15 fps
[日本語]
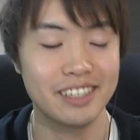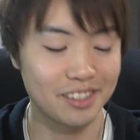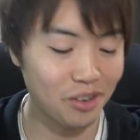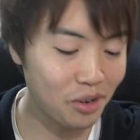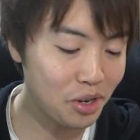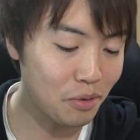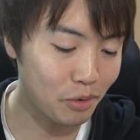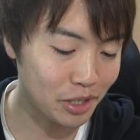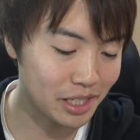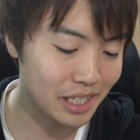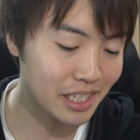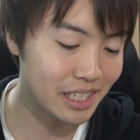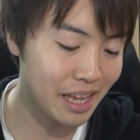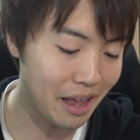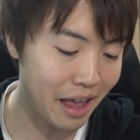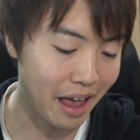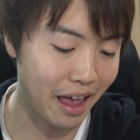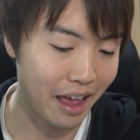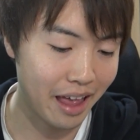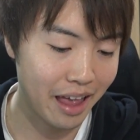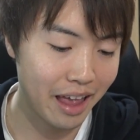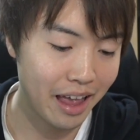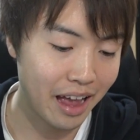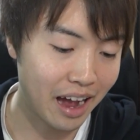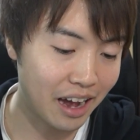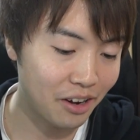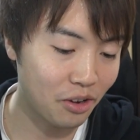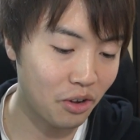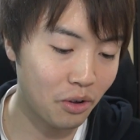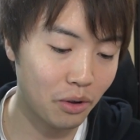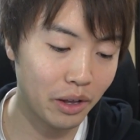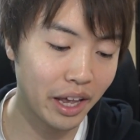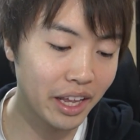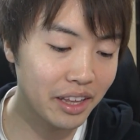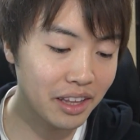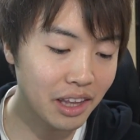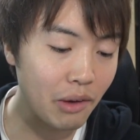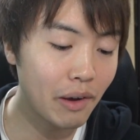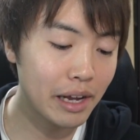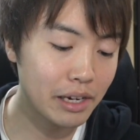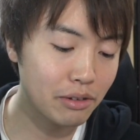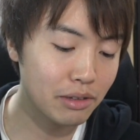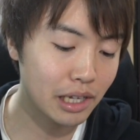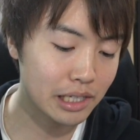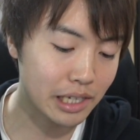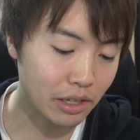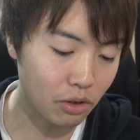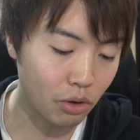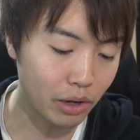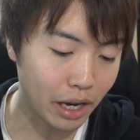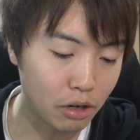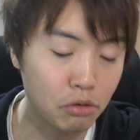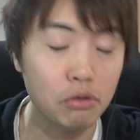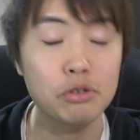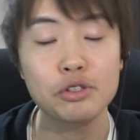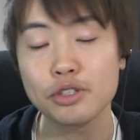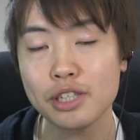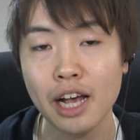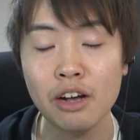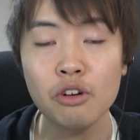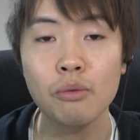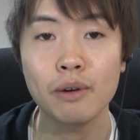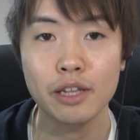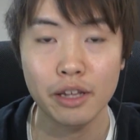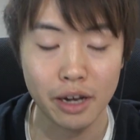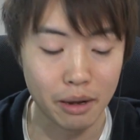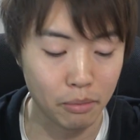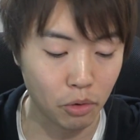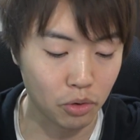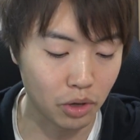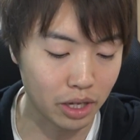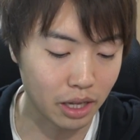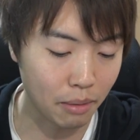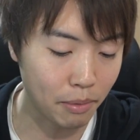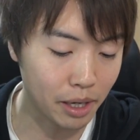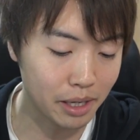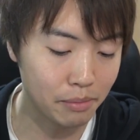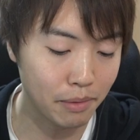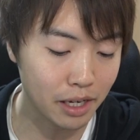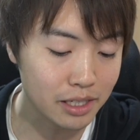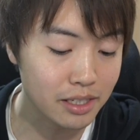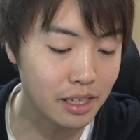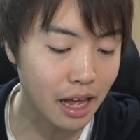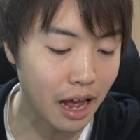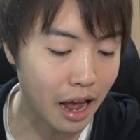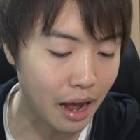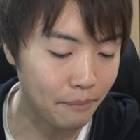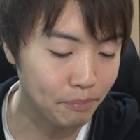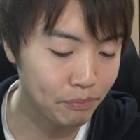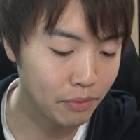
そういうのも引いて、あのー、減ってはいるんですけど、163個までね、もうね、溜まりました。